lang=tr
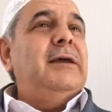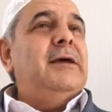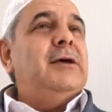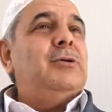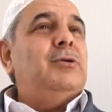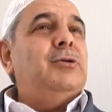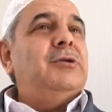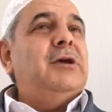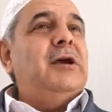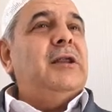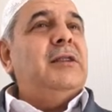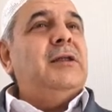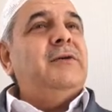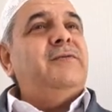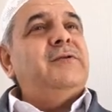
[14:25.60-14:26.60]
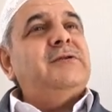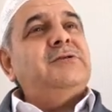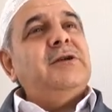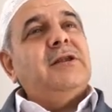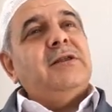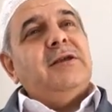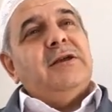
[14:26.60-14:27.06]
eğer o da eline
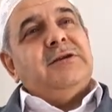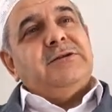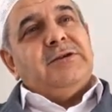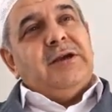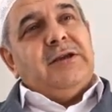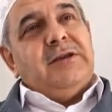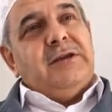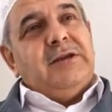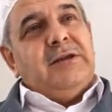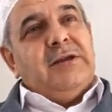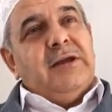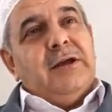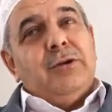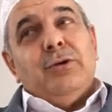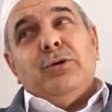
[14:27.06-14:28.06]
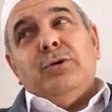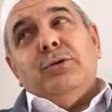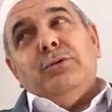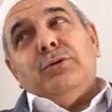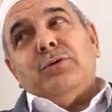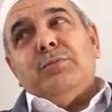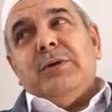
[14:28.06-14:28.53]
fırsat geçseydi diğerini
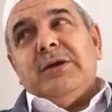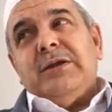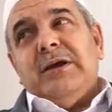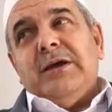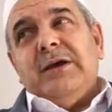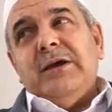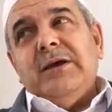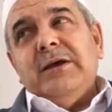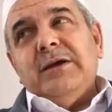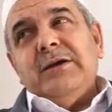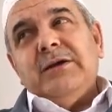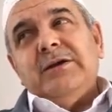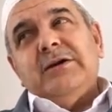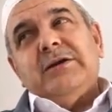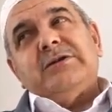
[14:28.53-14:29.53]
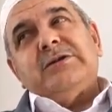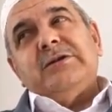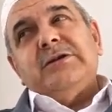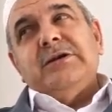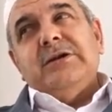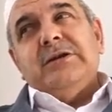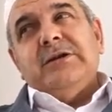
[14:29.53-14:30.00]
öldürmede
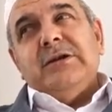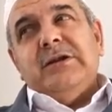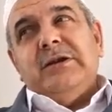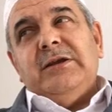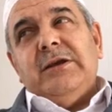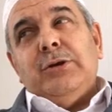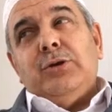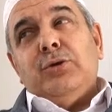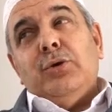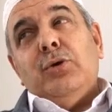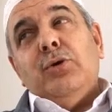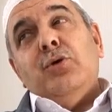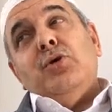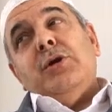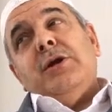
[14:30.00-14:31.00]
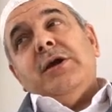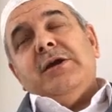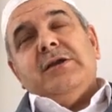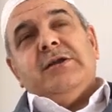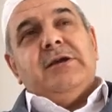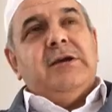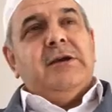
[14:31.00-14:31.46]
hırslıydı. Niyeti
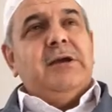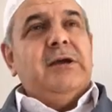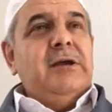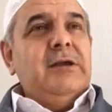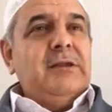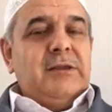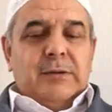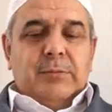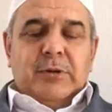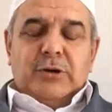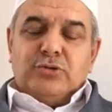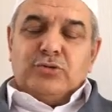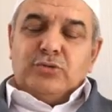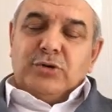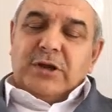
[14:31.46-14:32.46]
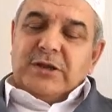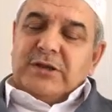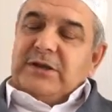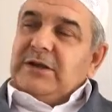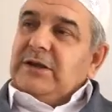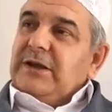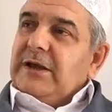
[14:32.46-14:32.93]
öyleydi demek
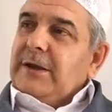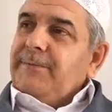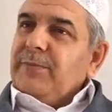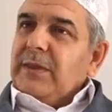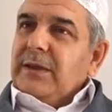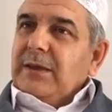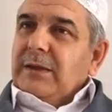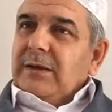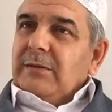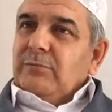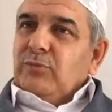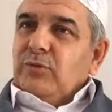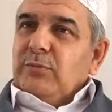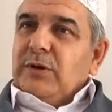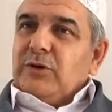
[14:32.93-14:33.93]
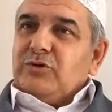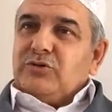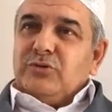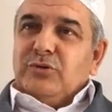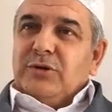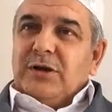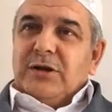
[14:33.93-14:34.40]
suretiyle bu
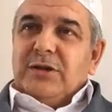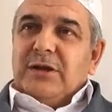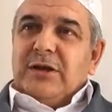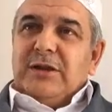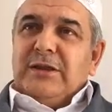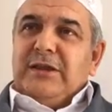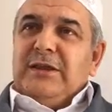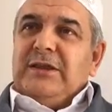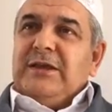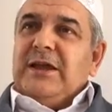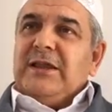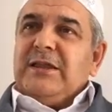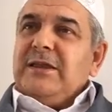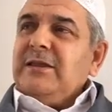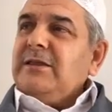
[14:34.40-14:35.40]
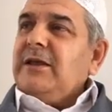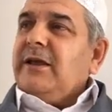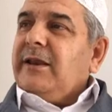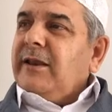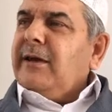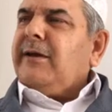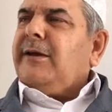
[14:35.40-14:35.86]
mevzularda niyetin
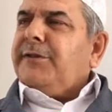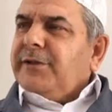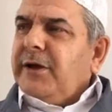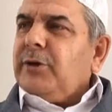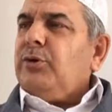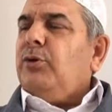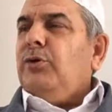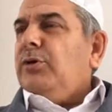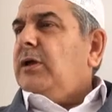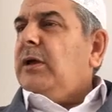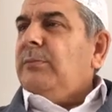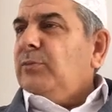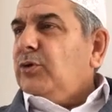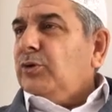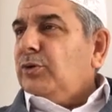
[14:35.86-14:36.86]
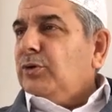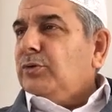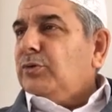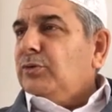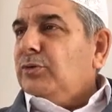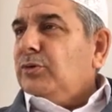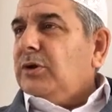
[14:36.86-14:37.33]
de ne kadar önemli
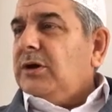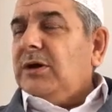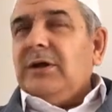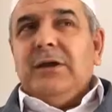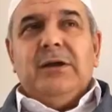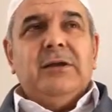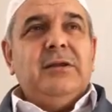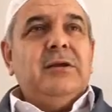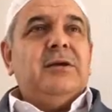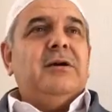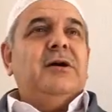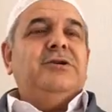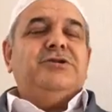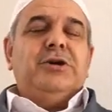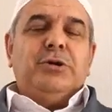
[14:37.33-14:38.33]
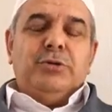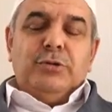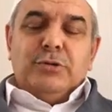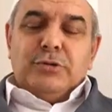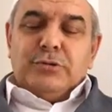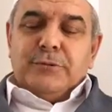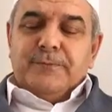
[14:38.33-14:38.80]
olduğuna dikkat
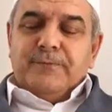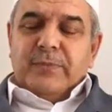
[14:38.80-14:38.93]
çekiyor.